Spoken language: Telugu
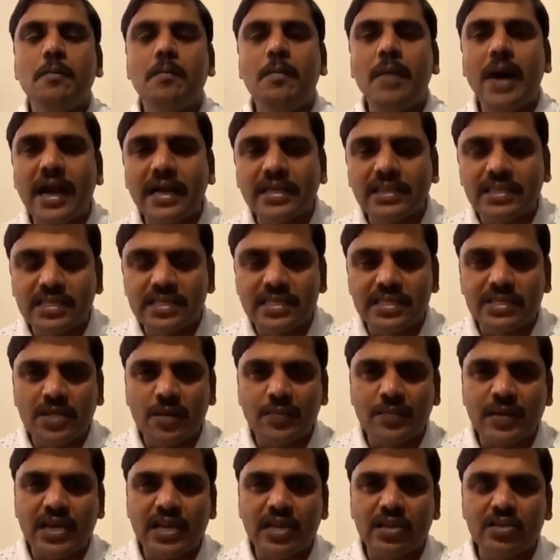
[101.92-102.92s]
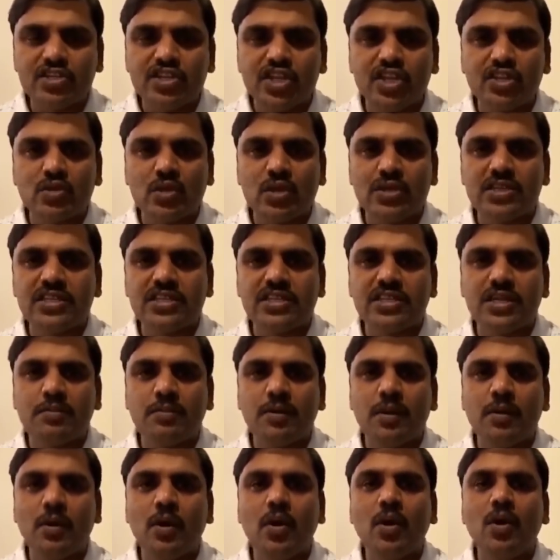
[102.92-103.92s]
భారతీయ జనతా పార్టీలో చేరుతున్న
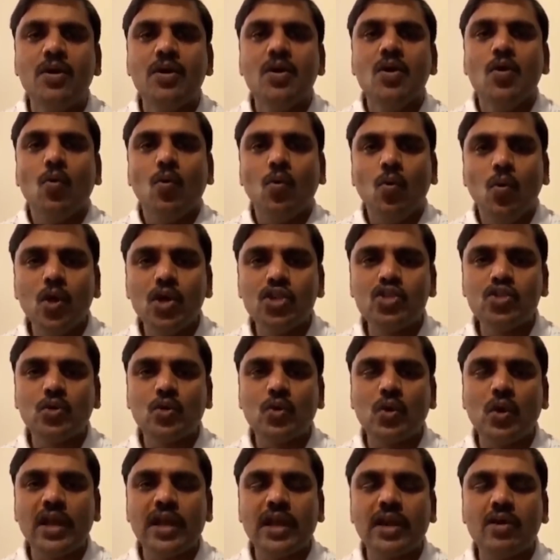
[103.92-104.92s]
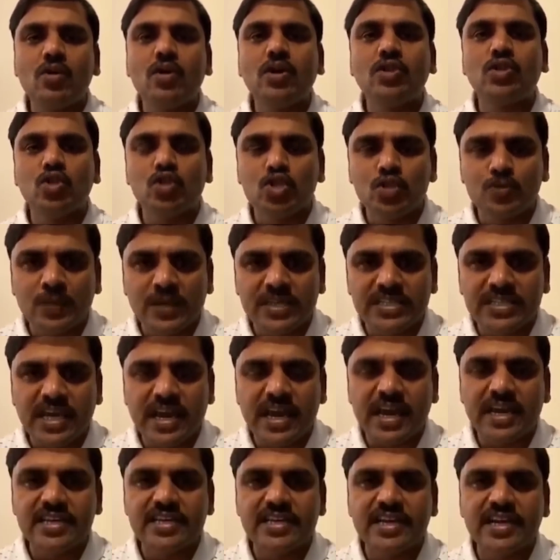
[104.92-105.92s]
సందర్భంలో ఓర్చుకోలేక ఒక
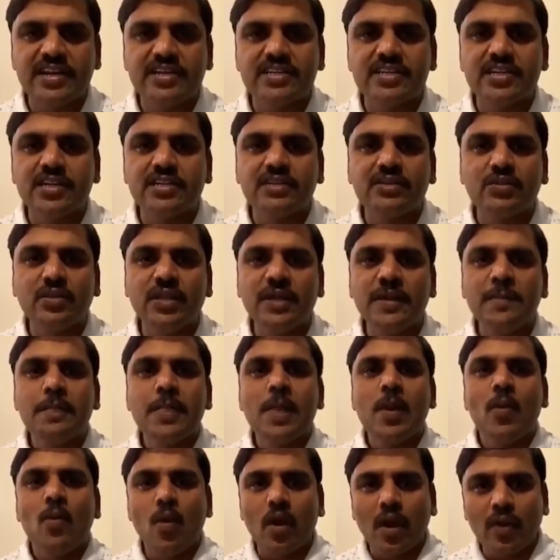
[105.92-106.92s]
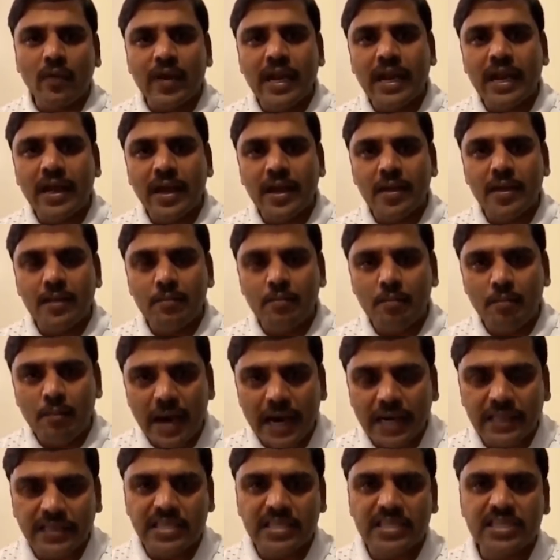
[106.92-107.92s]
దుష్ప్రచారాన్ని చేయడం జరుగుతుంది ఒకవేళ
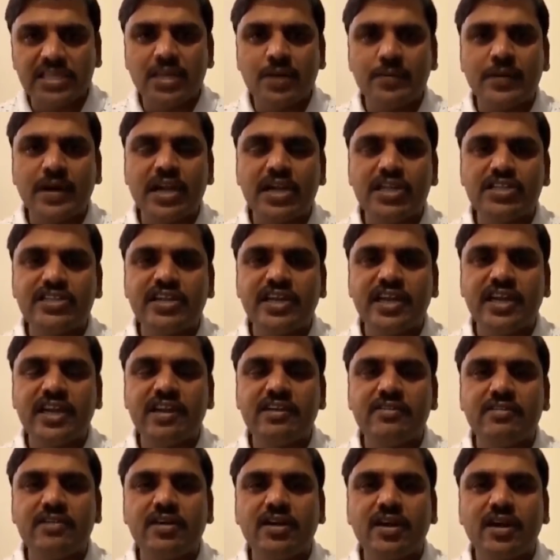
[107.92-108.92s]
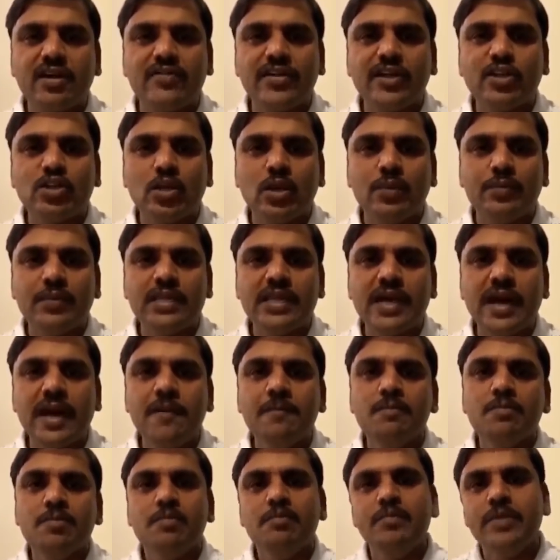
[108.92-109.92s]
భారతీయ జనతా పార్టీలో చేరినటువంటి యొక్క వ్యక్తుల మీద
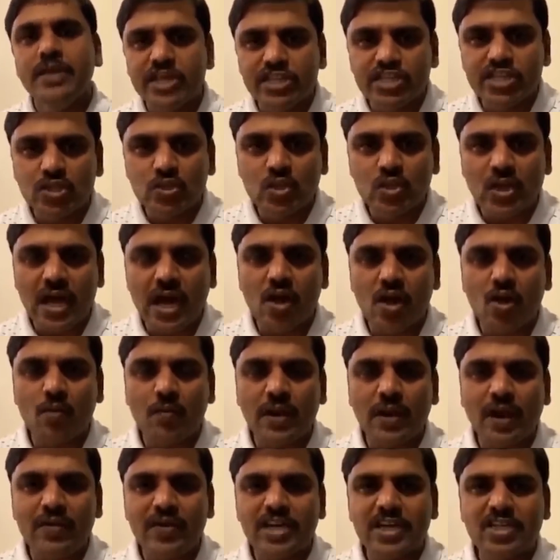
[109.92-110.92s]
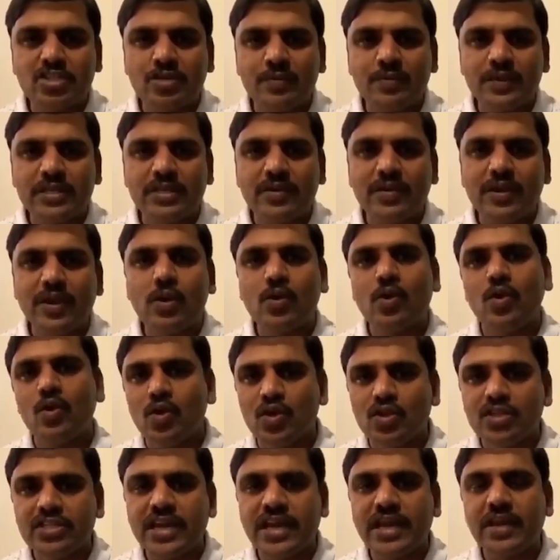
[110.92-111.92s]
మీరు చేస్తున్న ఆరోపణలు వాస్తవం అయితే వాళ్ళని
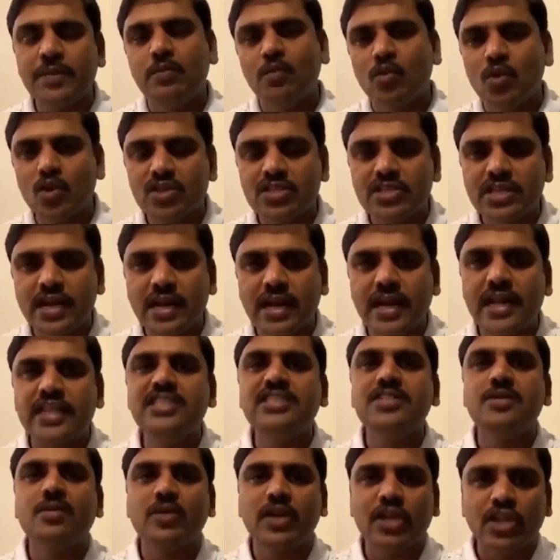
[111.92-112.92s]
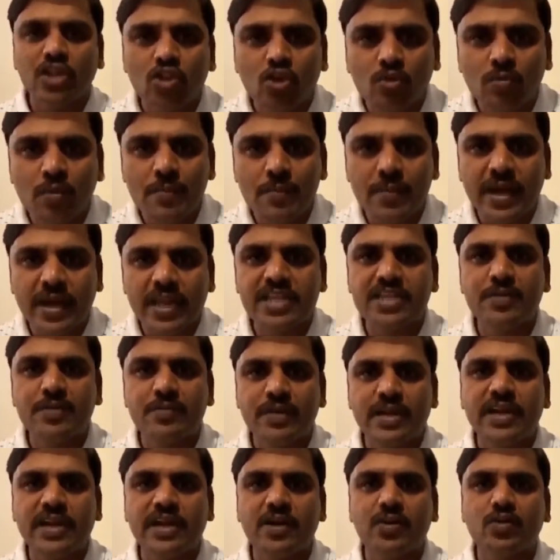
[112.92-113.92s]
రెండోసారి మూడోసారి రాజ్యసభకు ఎందుకు పంపారని
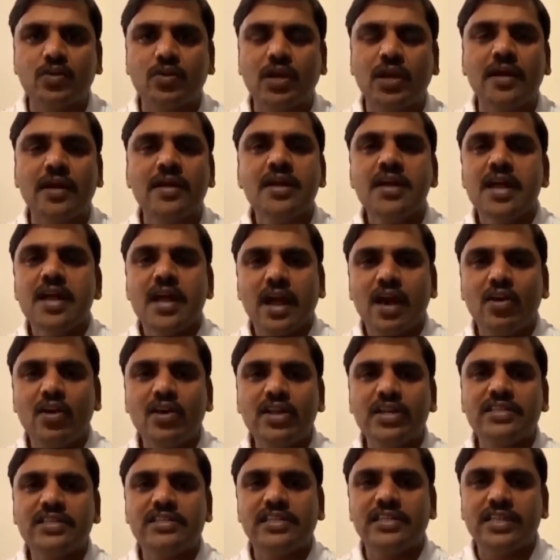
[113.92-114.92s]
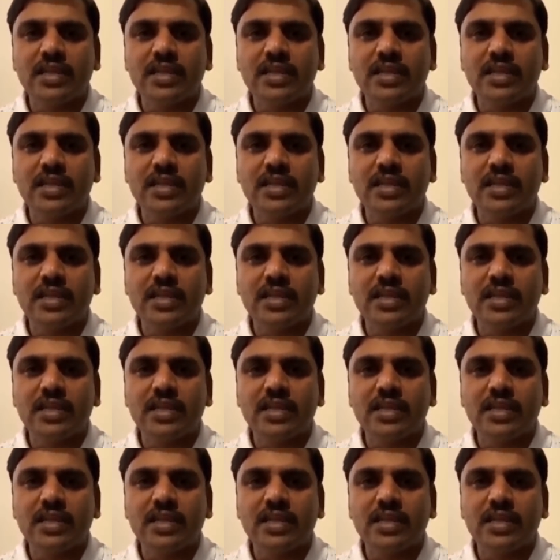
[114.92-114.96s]
చెప్పి నేను అడుగుతున్నా కాబట్టి